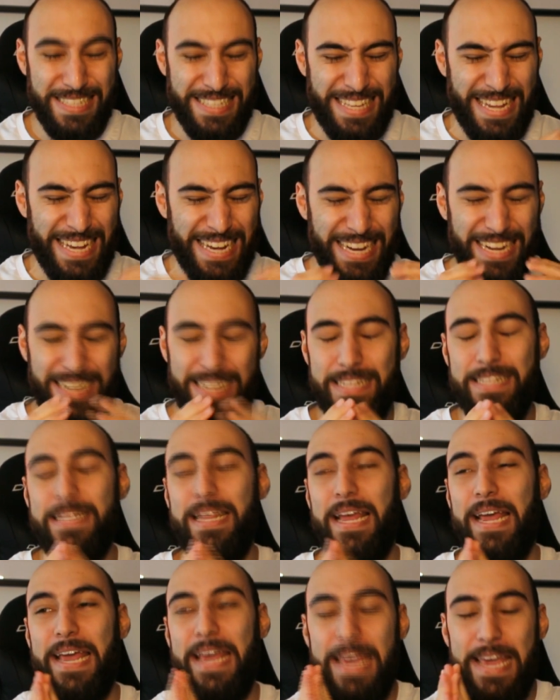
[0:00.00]
Digga,
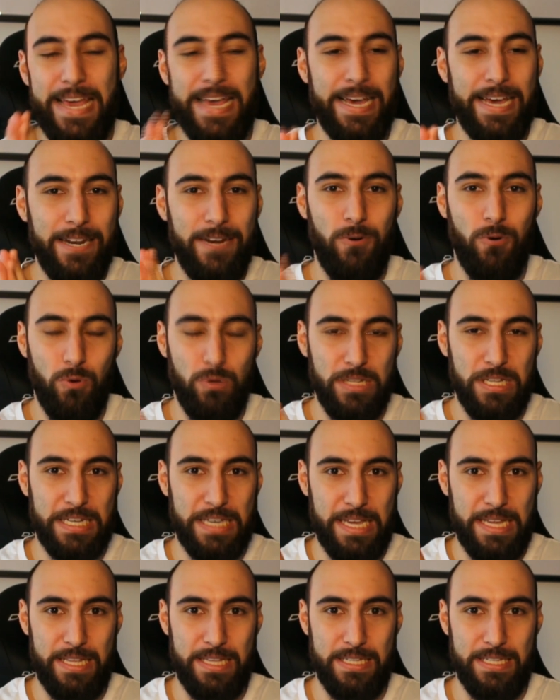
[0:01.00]
ehrenloser
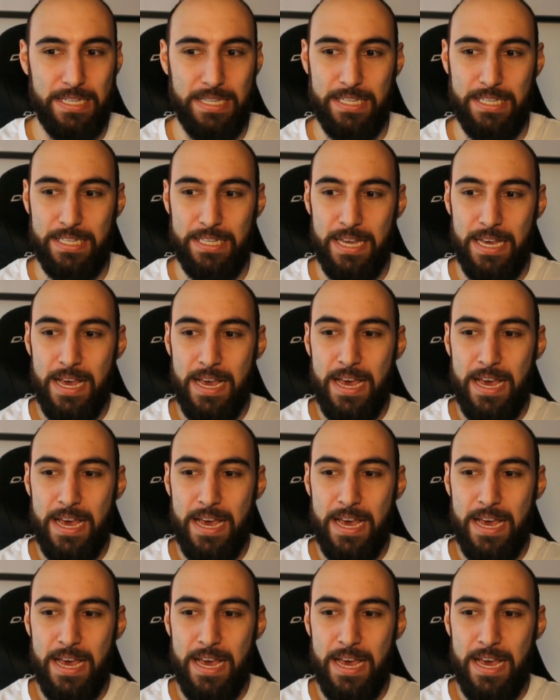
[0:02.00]
geht es nicht.